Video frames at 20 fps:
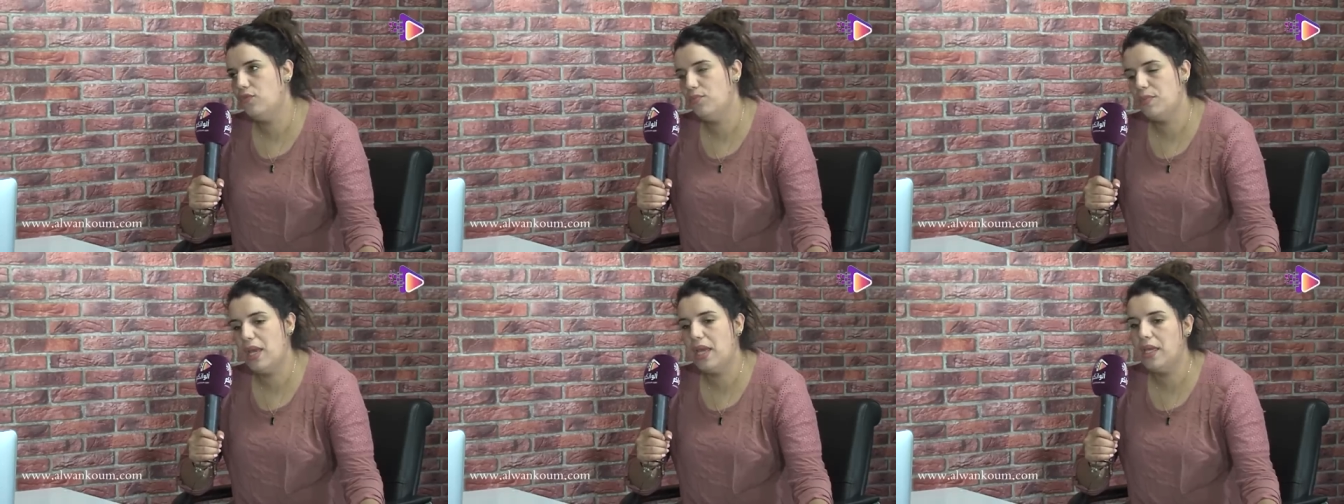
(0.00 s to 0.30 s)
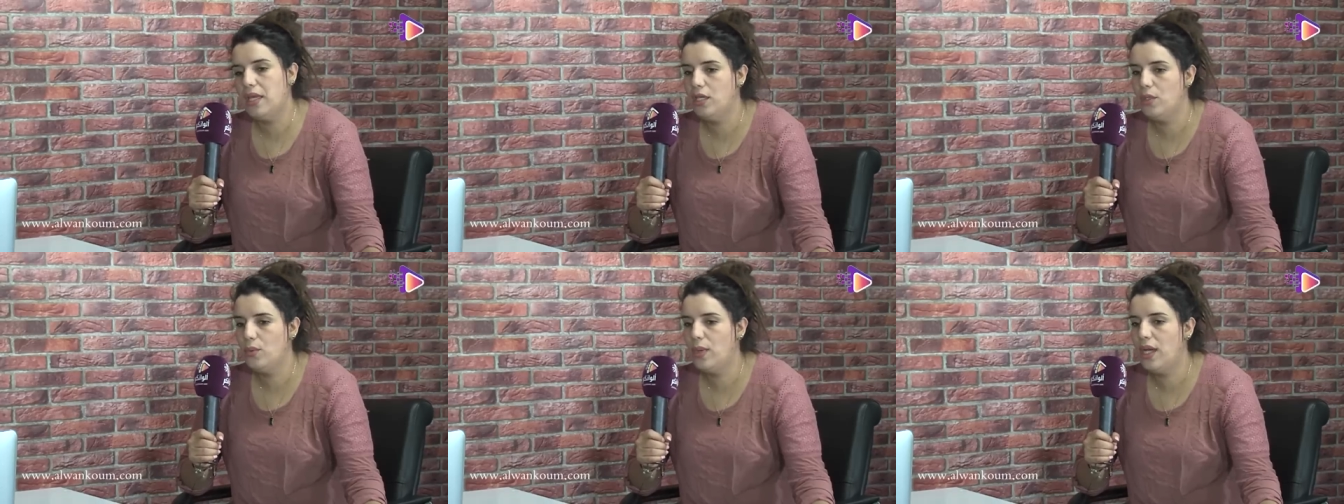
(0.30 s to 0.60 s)
ما
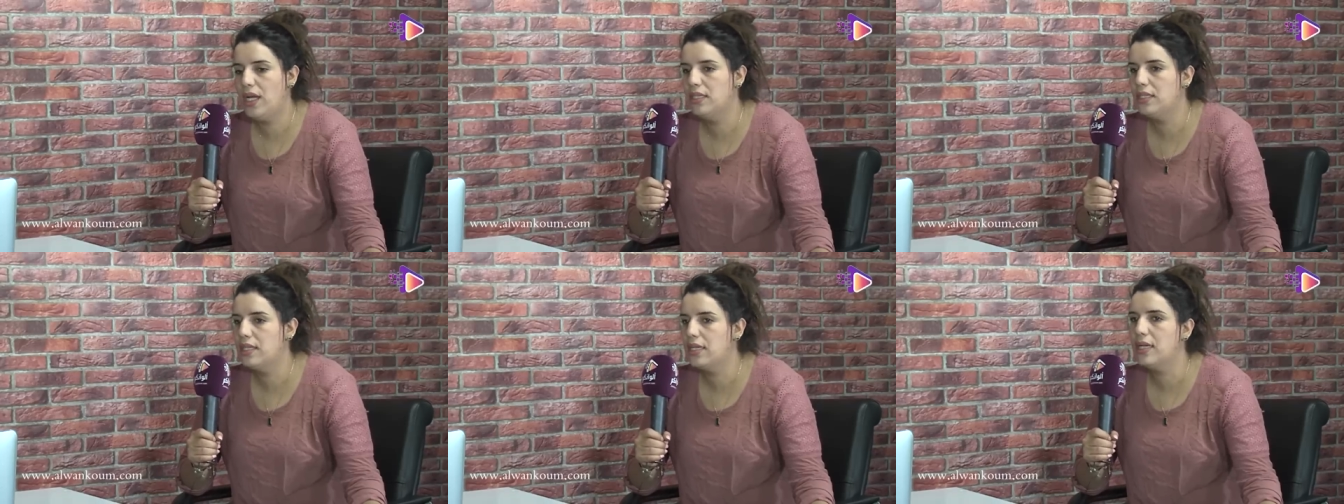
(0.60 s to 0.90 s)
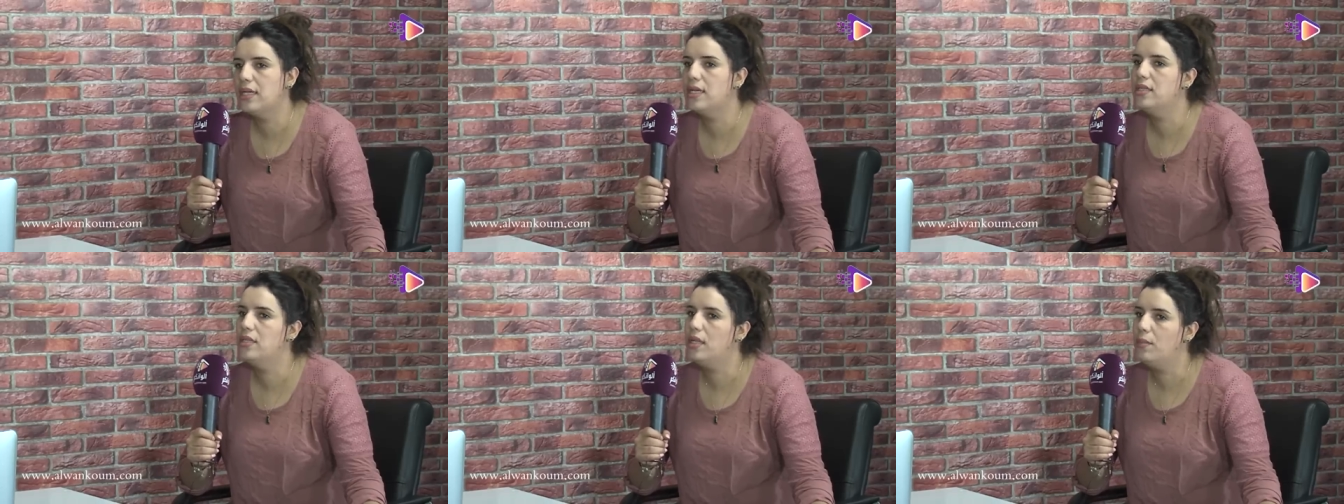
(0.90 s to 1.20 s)
اي واحد
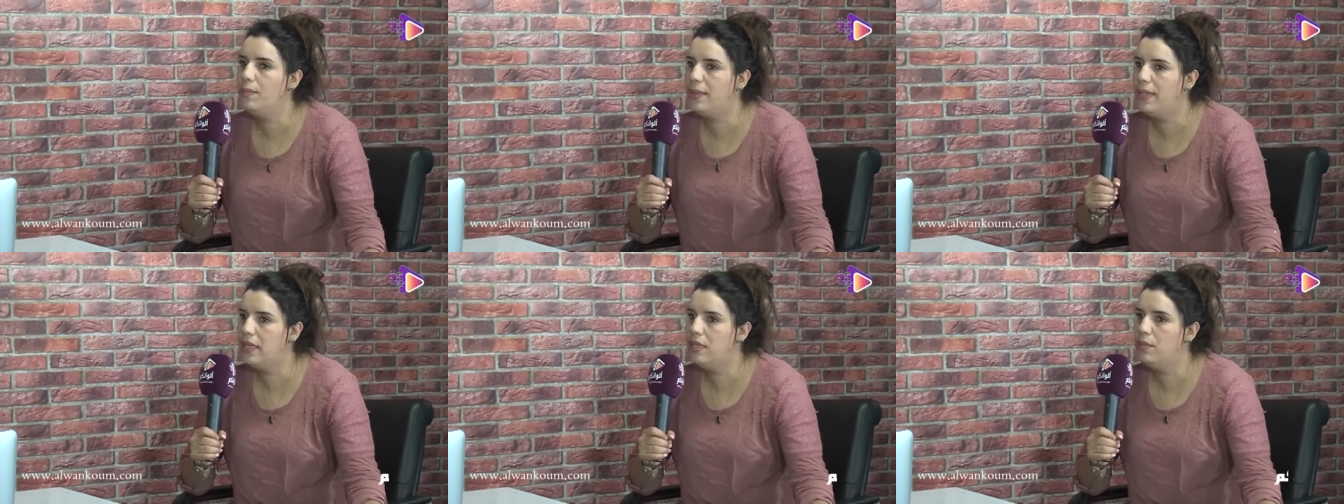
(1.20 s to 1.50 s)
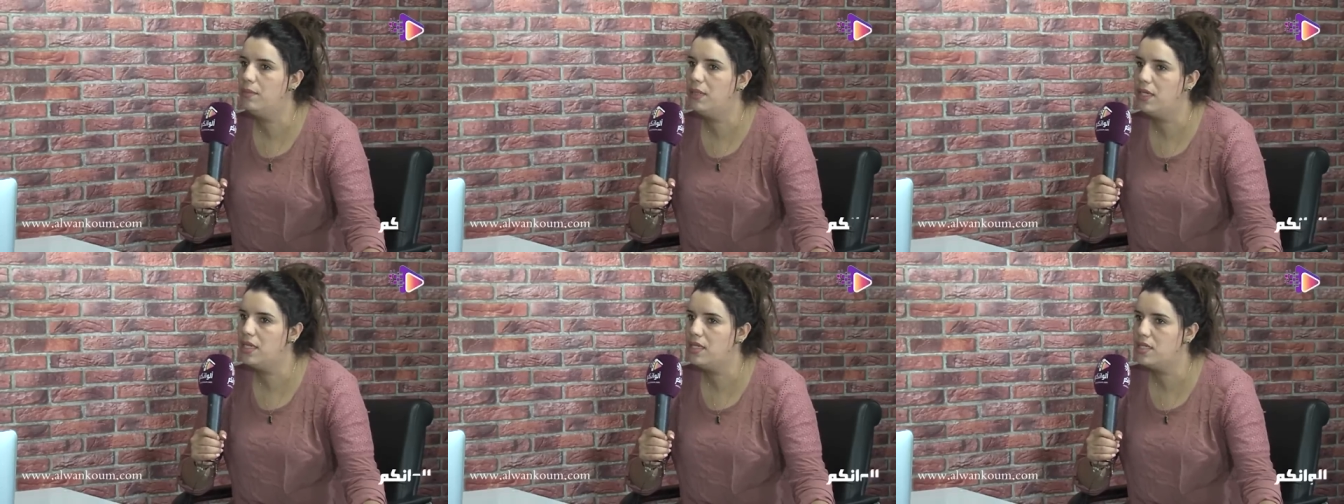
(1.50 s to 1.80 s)
كيقدر بعض
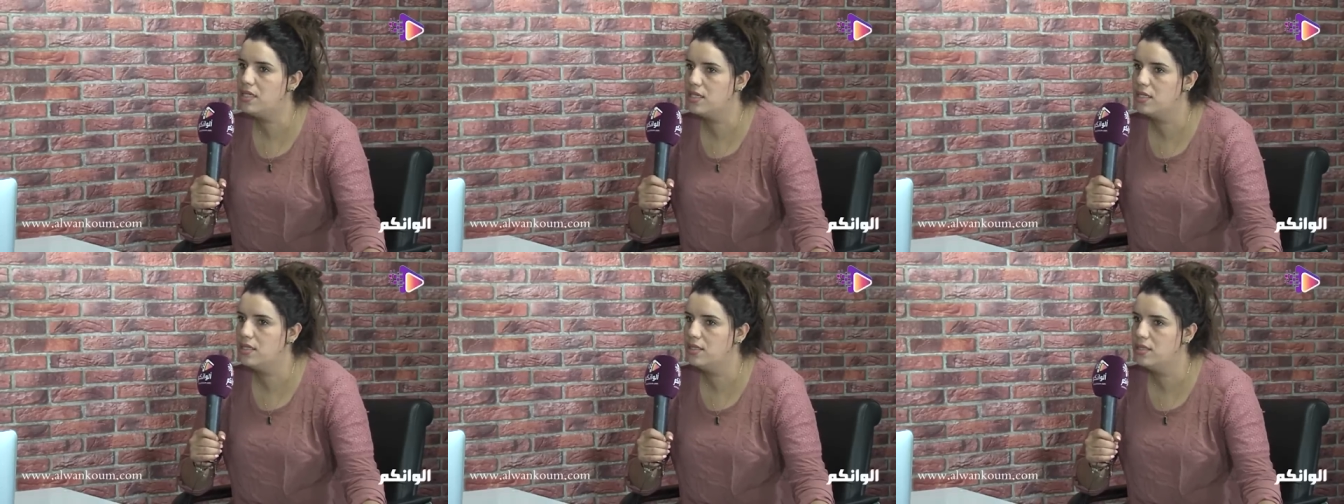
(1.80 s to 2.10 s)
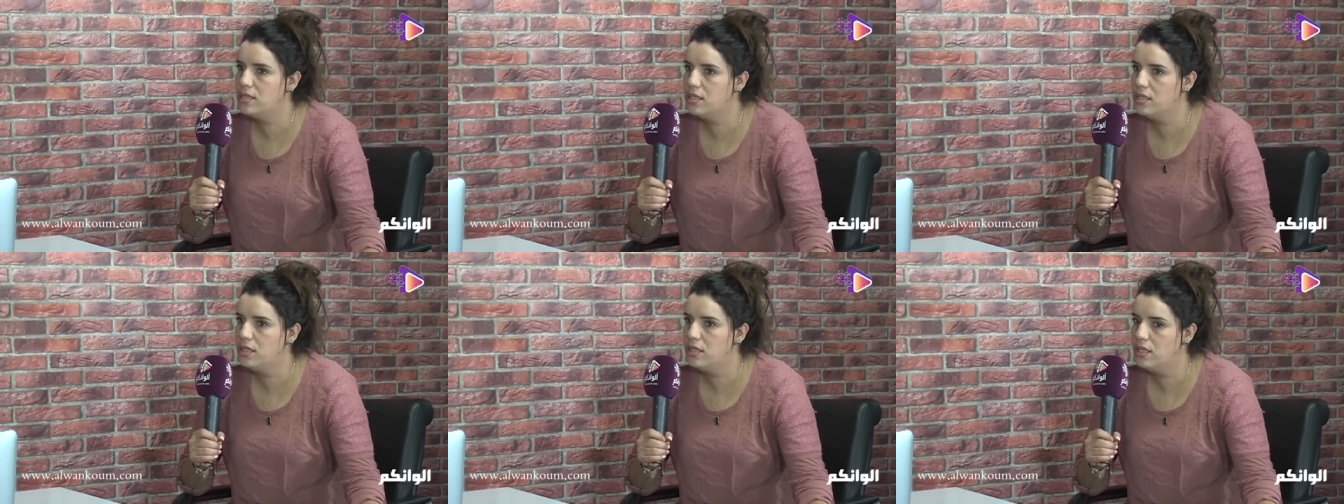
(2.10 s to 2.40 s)
المرات
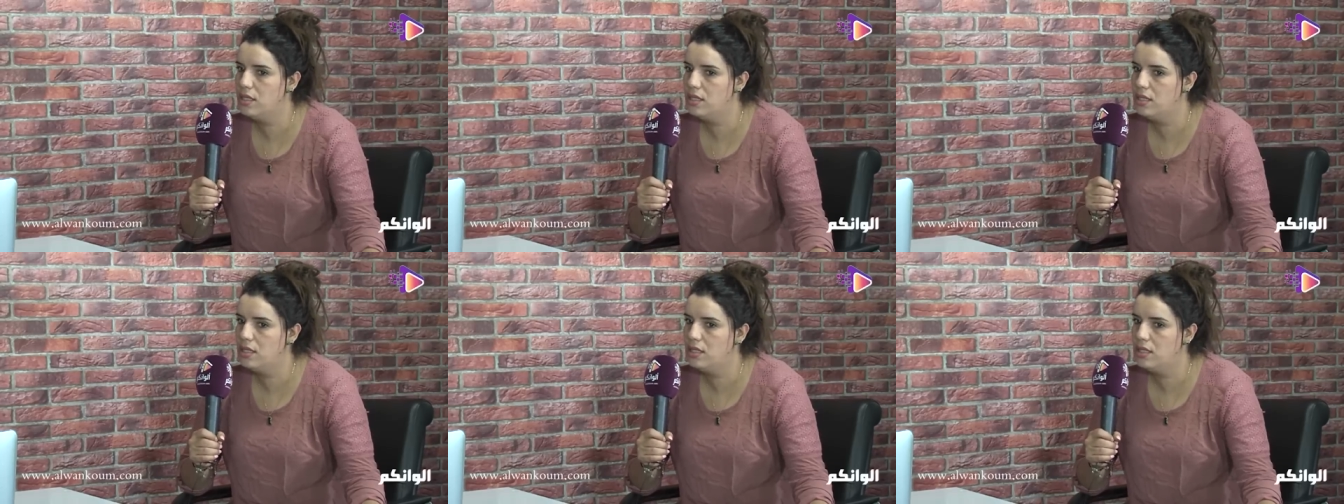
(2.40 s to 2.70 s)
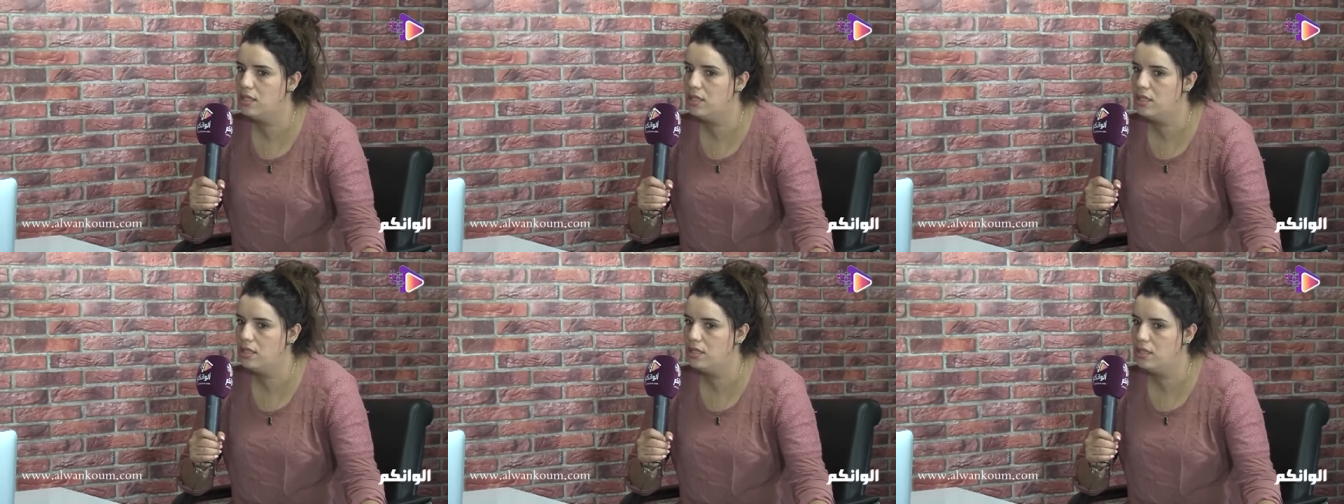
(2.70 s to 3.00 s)
كت أه،